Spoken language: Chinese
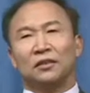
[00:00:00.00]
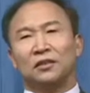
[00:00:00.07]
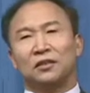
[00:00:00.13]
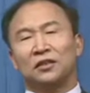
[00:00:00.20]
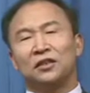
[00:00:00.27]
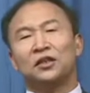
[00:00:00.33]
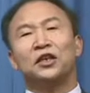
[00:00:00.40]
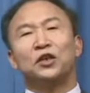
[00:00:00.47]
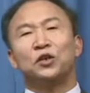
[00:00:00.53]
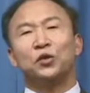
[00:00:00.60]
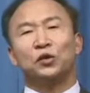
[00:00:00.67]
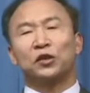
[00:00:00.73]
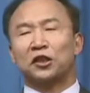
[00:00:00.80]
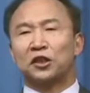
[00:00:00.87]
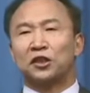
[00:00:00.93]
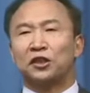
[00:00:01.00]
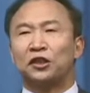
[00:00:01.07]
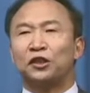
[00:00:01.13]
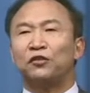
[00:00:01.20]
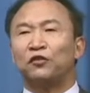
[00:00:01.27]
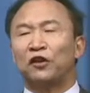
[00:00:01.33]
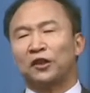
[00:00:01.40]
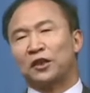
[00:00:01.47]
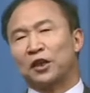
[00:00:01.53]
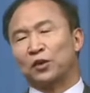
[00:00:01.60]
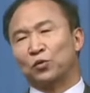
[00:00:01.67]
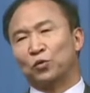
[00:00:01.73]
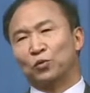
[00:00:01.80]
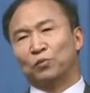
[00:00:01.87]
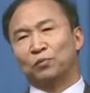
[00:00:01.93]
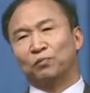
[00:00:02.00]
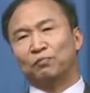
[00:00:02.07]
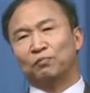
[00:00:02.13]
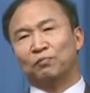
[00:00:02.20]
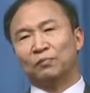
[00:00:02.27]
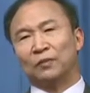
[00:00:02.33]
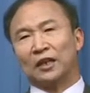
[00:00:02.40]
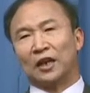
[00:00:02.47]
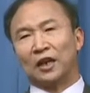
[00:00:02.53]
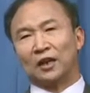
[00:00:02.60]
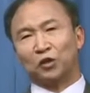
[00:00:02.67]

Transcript: 引用的是西方典故，嗯，